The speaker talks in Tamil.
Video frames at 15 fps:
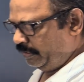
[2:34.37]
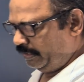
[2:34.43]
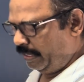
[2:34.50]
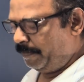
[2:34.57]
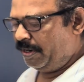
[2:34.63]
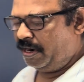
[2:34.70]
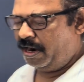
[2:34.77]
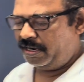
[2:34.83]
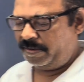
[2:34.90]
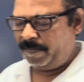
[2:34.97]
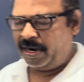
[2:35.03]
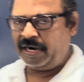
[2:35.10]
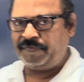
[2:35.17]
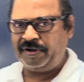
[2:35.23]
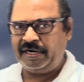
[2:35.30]
தமிழ்நாடு
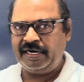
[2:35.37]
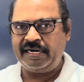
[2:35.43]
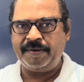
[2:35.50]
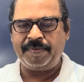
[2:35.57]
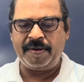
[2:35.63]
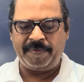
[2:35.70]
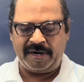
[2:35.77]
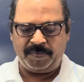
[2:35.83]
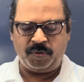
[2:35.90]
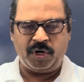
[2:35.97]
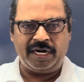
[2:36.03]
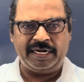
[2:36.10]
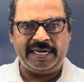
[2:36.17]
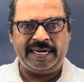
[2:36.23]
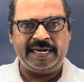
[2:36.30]
மாணவர்கள் எப்படி பண்ண
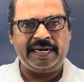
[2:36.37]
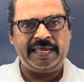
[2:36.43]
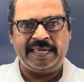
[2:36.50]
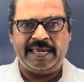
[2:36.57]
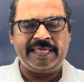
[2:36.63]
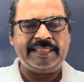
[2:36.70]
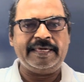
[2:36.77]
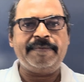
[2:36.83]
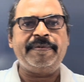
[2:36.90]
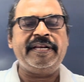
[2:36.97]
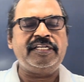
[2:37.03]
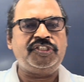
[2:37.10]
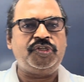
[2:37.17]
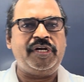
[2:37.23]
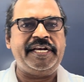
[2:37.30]
போகிறாங்க என்ன ஏது
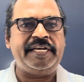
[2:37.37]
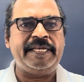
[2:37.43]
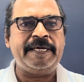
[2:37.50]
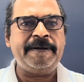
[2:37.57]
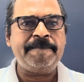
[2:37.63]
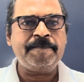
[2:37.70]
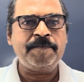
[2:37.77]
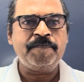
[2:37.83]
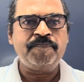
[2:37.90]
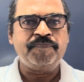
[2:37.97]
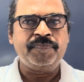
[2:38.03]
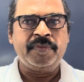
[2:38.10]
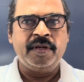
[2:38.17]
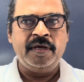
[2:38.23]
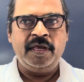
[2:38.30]
அப்படின்னு சொல்லிட்டு
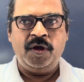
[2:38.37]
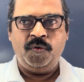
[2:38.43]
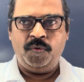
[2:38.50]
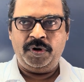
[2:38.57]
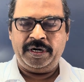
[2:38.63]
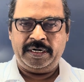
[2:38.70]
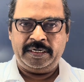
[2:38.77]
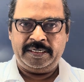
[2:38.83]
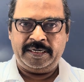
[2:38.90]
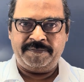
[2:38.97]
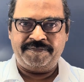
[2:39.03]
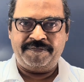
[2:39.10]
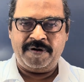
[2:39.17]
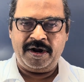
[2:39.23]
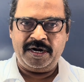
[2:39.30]
ஒரு
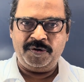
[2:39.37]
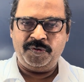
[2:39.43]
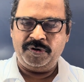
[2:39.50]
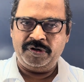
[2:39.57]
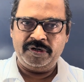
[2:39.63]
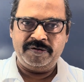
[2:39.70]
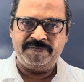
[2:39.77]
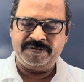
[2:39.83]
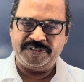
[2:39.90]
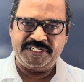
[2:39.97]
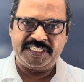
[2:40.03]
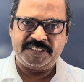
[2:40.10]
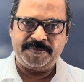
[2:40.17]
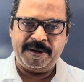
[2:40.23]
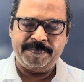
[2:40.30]
டஃப்பான ஒரு
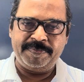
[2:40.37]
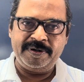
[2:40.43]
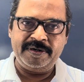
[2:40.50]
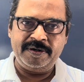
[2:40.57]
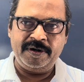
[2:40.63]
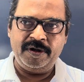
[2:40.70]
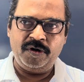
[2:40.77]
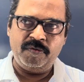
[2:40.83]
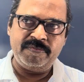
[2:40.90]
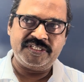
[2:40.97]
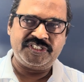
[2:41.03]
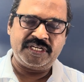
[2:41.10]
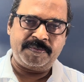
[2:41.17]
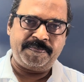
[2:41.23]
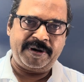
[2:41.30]
ஃபிசிக்ஸ் பேப்பர் ரொம்ப
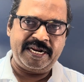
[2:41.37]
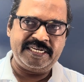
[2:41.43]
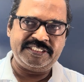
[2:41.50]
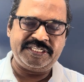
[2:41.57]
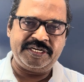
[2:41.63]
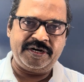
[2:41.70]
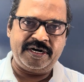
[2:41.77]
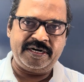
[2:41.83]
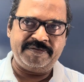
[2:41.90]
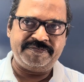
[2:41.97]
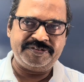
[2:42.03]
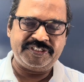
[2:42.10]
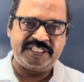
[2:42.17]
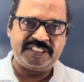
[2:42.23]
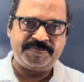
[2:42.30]
சர்ப்ரைசிங்கான
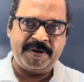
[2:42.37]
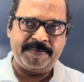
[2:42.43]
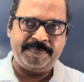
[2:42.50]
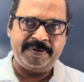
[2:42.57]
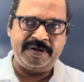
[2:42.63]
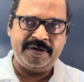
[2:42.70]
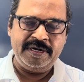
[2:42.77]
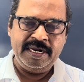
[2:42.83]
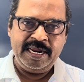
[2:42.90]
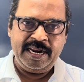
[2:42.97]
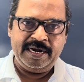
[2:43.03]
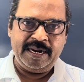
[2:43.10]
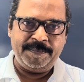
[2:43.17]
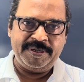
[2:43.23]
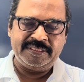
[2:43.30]
ஃபிசிக்ஸ் பேப்பர்
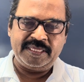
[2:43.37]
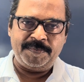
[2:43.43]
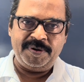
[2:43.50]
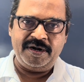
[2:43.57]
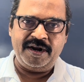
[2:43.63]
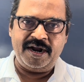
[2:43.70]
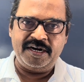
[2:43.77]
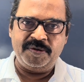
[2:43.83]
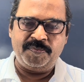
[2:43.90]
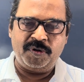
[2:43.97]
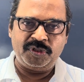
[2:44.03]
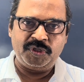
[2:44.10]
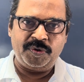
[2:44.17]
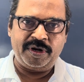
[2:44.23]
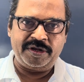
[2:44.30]
நம்ம தமிழ்நாடு
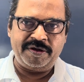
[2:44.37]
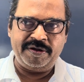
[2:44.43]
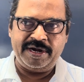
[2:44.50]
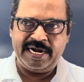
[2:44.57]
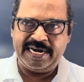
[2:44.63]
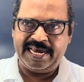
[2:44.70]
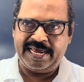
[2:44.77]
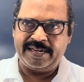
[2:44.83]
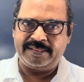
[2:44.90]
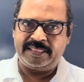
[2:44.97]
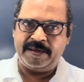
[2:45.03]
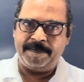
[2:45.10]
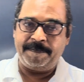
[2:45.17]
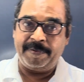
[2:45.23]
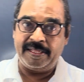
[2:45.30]
பொறுத்த வரைக்கும் ரெண்டாயிரத்தி
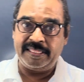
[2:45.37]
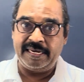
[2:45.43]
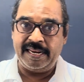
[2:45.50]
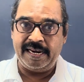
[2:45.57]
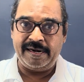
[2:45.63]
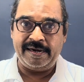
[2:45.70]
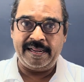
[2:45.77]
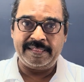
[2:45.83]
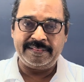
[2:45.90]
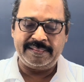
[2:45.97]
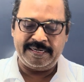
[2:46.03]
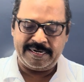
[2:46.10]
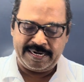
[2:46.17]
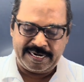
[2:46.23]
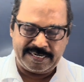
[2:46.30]
பதினேழுலேருந்து
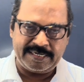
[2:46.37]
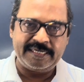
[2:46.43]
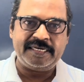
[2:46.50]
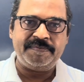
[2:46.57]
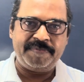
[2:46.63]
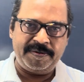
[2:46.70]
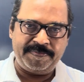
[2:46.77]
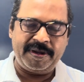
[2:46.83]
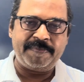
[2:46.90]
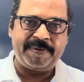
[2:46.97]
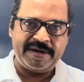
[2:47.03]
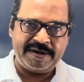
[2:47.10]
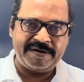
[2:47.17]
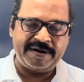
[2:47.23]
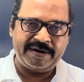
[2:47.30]
நீட்டுக்கு ப்ரிப்பேர்
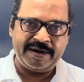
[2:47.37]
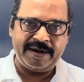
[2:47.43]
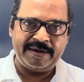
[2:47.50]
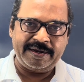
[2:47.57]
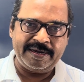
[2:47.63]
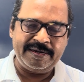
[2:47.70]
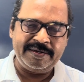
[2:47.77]
பண்ணிகிட்ருக்காங்க